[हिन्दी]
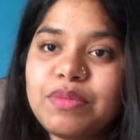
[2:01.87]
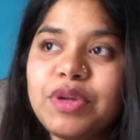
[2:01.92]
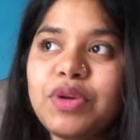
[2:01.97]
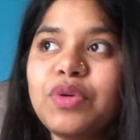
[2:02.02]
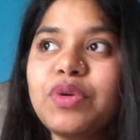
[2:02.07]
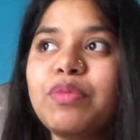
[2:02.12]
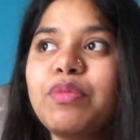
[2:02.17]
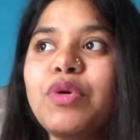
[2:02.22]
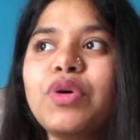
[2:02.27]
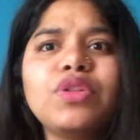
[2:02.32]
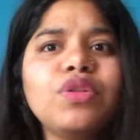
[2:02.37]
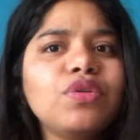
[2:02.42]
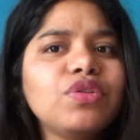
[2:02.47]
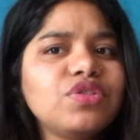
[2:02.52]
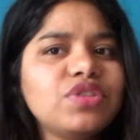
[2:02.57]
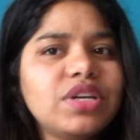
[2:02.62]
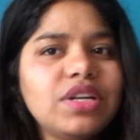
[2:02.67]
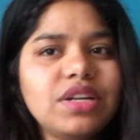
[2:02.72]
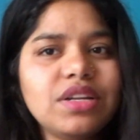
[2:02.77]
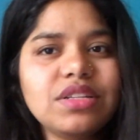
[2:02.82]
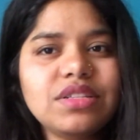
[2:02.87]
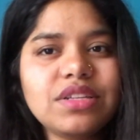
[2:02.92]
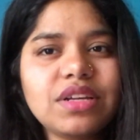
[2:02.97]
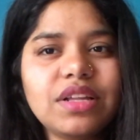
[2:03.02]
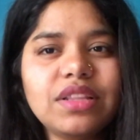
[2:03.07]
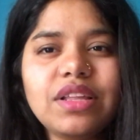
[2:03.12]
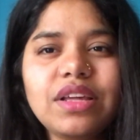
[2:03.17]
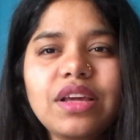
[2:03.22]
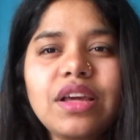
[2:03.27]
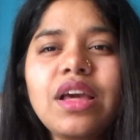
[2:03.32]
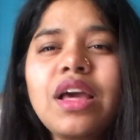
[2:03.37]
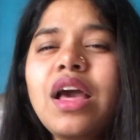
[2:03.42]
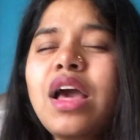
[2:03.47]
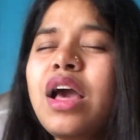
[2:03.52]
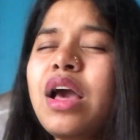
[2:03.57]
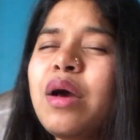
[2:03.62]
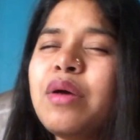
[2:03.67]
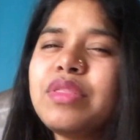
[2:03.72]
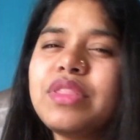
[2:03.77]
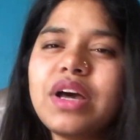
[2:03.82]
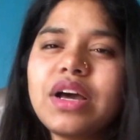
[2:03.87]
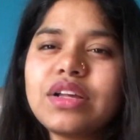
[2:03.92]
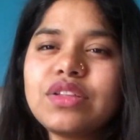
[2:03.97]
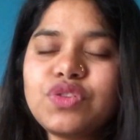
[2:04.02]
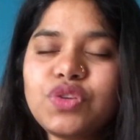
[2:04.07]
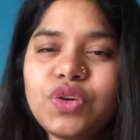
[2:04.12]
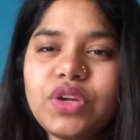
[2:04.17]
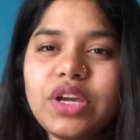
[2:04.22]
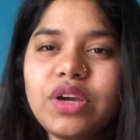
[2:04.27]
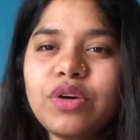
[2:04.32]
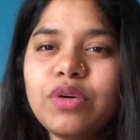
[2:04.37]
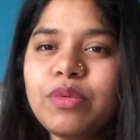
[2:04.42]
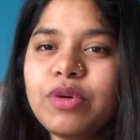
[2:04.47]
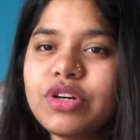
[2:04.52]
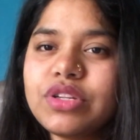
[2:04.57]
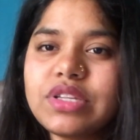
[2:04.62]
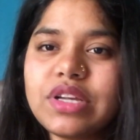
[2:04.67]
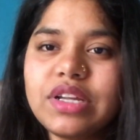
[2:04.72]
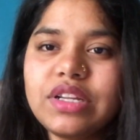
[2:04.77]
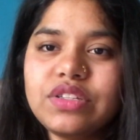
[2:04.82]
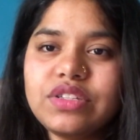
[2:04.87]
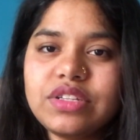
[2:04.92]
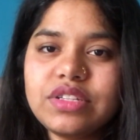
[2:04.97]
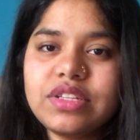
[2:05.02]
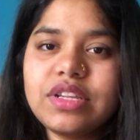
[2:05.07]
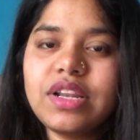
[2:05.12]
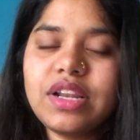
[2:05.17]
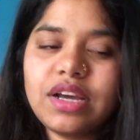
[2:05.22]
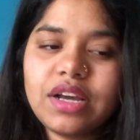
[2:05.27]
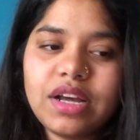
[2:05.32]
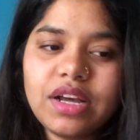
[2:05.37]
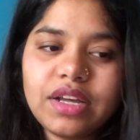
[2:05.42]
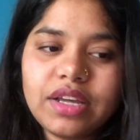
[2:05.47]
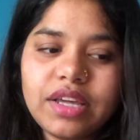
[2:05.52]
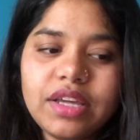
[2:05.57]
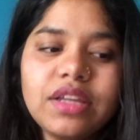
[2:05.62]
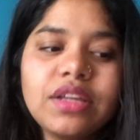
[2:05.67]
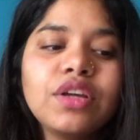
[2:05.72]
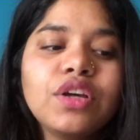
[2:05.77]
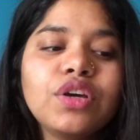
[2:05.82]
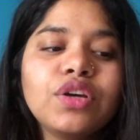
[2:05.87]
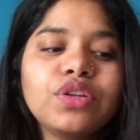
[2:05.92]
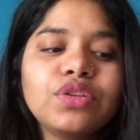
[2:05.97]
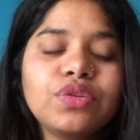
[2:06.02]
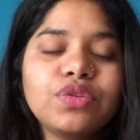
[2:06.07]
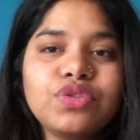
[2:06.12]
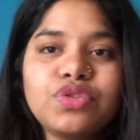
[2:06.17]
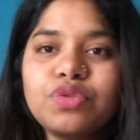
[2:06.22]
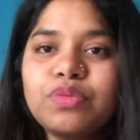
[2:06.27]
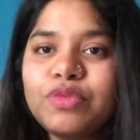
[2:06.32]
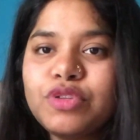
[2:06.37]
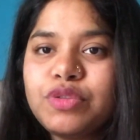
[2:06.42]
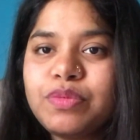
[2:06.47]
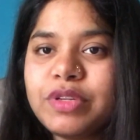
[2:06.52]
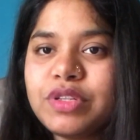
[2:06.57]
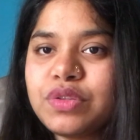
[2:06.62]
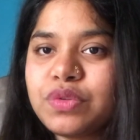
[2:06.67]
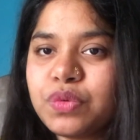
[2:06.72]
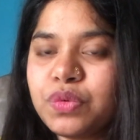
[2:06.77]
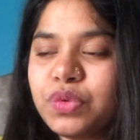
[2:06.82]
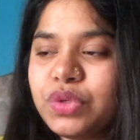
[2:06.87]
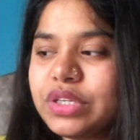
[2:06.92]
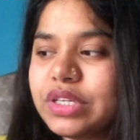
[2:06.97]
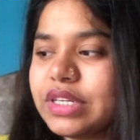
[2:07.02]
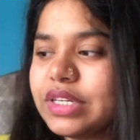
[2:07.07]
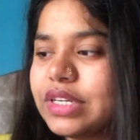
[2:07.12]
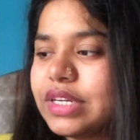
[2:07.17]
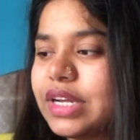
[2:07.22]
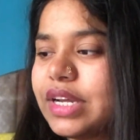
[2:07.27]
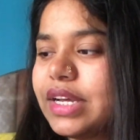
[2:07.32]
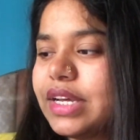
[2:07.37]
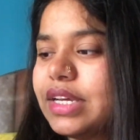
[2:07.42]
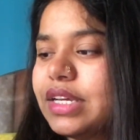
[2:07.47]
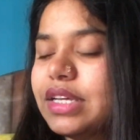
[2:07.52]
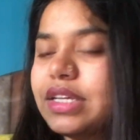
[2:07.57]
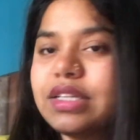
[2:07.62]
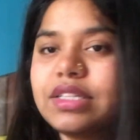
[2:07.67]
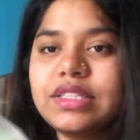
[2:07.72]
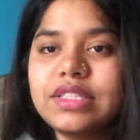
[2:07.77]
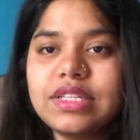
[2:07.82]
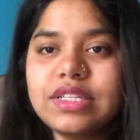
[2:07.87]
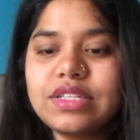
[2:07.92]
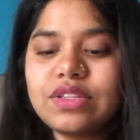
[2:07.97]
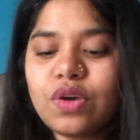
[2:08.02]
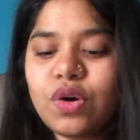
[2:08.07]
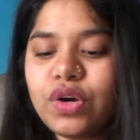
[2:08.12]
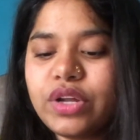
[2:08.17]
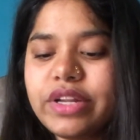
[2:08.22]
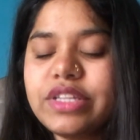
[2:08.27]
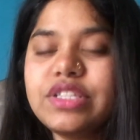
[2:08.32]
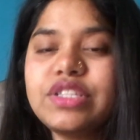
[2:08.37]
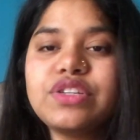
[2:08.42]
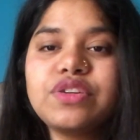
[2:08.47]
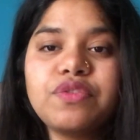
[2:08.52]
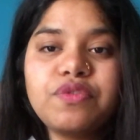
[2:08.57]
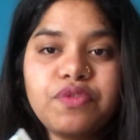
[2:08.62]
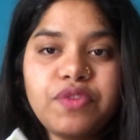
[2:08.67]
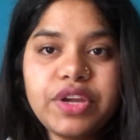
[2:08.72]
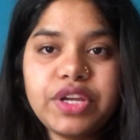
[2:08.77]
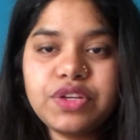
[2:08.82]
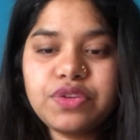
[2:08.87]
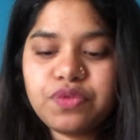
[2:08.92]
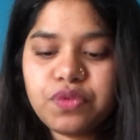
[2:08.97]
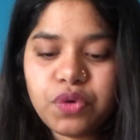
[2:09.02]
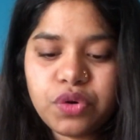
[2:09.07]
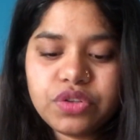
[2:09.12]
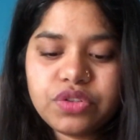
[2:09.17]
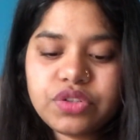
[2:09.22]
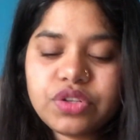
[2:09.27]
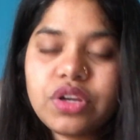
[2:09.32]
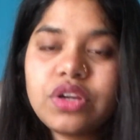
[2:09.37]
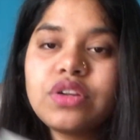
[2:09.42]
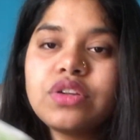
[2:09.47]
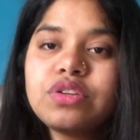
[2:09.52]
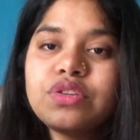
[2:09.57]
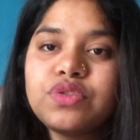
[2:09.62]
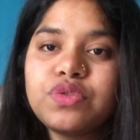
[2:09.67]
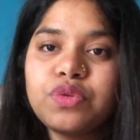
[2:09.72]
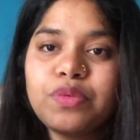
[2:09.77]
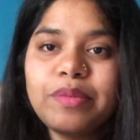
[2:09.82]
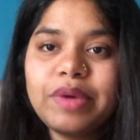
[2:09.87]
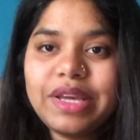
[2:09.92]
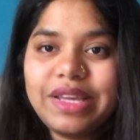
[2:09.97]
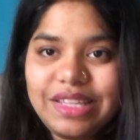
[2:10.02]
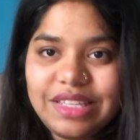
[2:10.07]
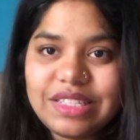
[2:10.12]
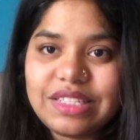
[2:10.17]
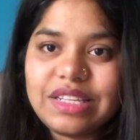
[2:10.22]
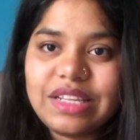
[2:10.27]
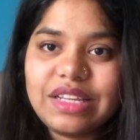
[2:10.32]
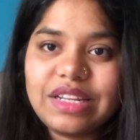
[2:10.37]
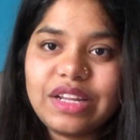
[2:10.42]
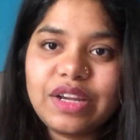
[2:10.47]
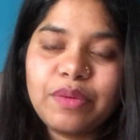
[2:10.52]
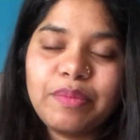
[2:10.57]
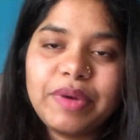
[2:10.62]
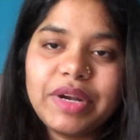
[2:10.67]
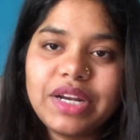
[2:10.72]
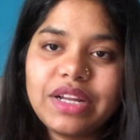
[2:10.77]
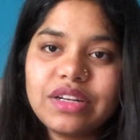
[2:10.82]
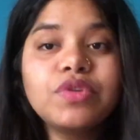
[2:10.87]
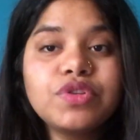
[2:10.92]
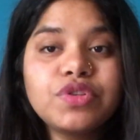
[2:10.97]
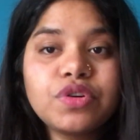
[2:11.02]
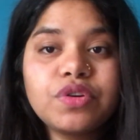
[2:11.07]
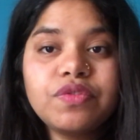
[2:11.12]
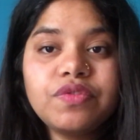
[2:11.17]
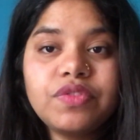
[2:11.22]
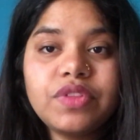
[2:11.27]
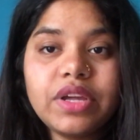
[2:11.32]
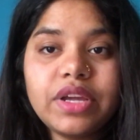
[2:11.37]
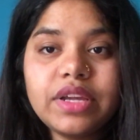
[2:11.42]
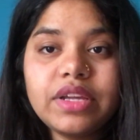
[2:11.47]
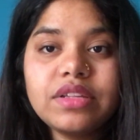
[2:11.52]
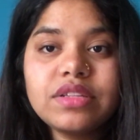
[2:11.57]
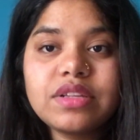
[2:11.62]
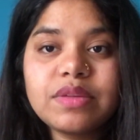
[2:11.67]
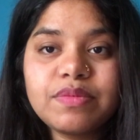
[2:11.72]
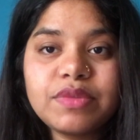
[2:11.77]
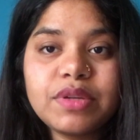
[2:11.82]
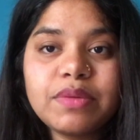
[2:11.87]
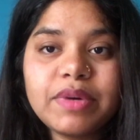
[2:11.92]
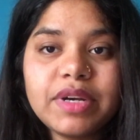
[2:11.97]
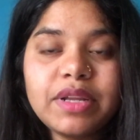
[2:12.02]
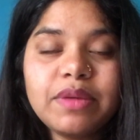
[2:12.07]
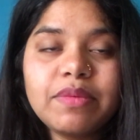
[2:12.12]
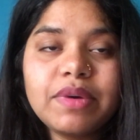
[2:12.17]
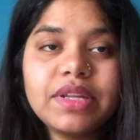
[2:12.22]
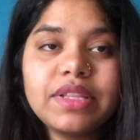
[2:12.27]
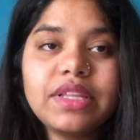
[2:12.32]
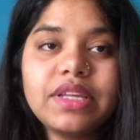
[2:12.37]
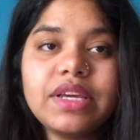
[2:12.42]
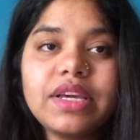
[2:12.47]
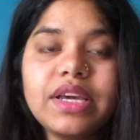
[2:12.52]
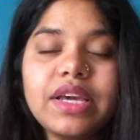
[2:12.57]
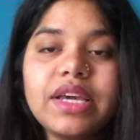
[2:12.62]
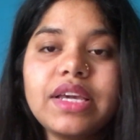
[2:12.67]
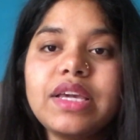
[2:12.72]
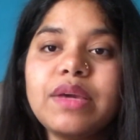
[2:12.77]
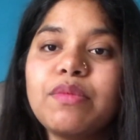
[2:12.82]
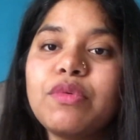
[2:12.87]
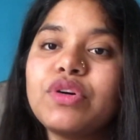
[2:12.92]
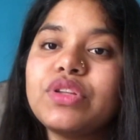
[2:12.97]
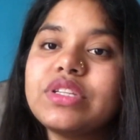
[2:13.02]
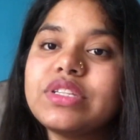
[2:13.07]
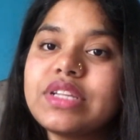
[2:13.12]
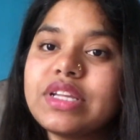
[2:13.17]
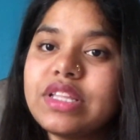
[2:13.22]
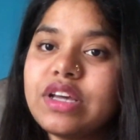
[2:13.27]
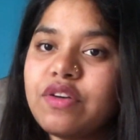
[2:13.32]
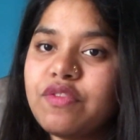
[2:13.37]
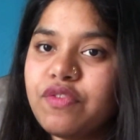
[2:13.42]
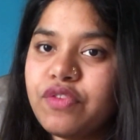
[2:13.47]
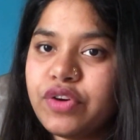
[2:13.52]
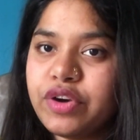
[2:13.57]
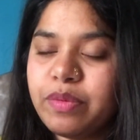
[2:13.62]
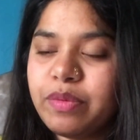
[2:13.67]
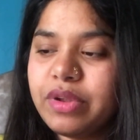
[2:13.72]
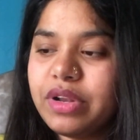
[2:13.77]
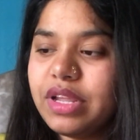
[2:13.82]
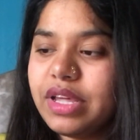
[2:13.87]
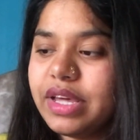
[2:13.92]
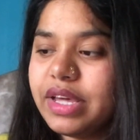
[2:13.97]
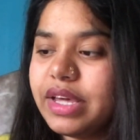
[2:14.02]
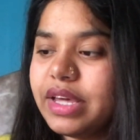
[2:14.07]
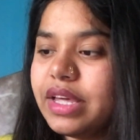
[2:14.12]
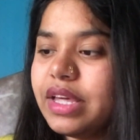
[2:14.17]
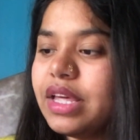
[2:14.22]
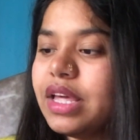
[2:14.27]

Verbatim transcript: में और बहुत लोग जानना चाहते हैं थक चुके हो बहुत सारी चीज़ें लगा के तो जो मुझ पर सूट कर रहा है दिस ऑरेंज फेस वॉश सो मैं इसे रिकमेंड कर ऑफ थिंग सबसे बड़ी बात यह है कि बहुत ही ज़्यादा अफोर्डेबल है